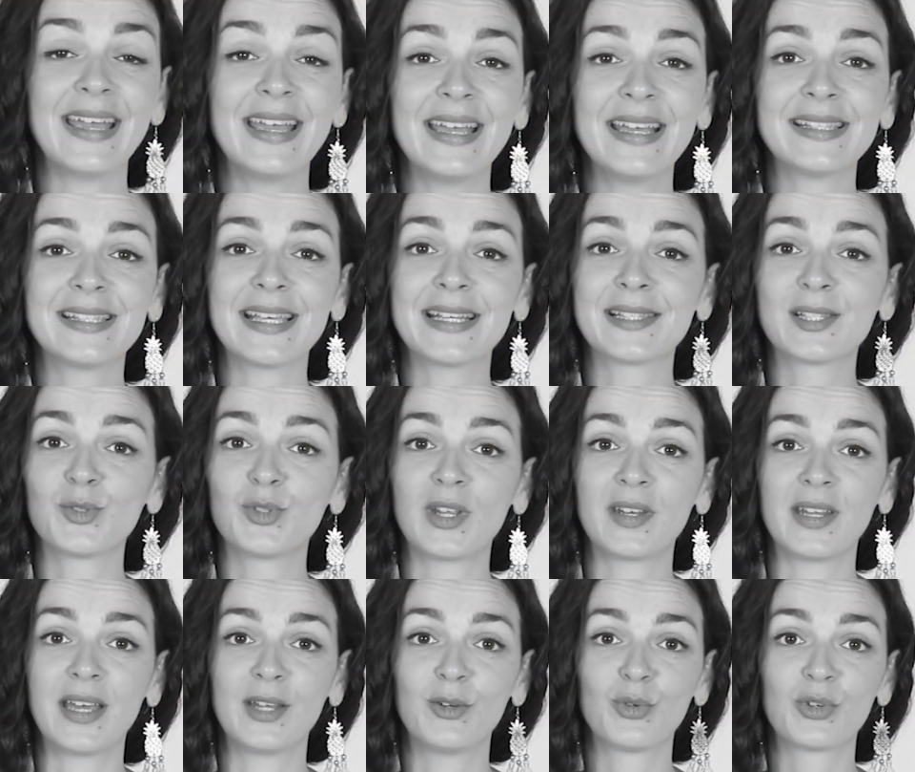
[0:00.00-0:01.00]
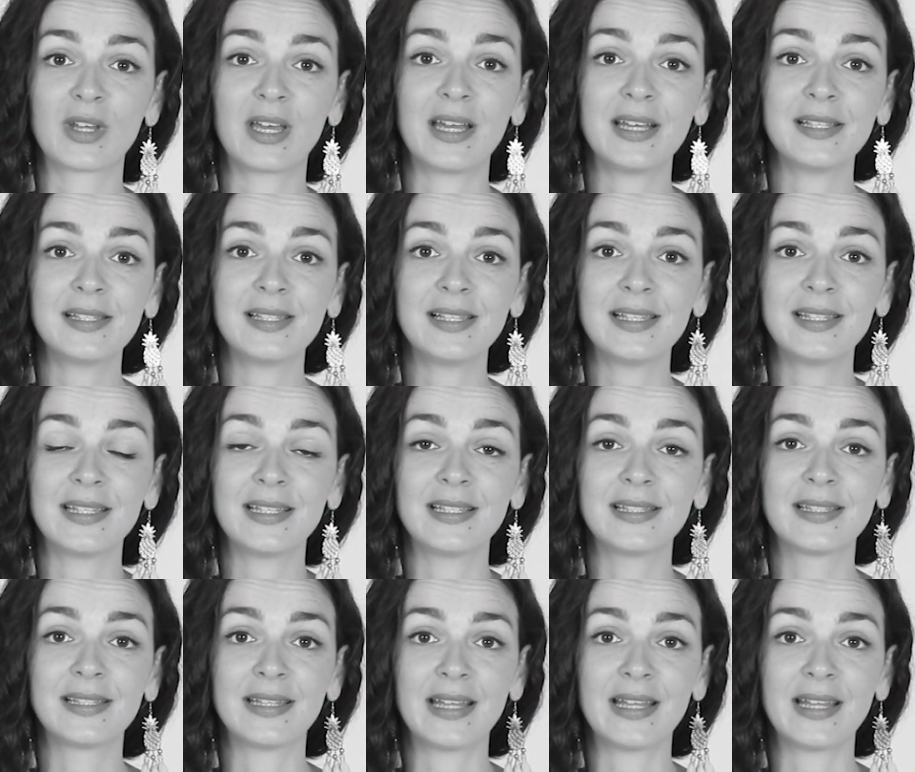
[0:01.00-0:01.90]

E631 ist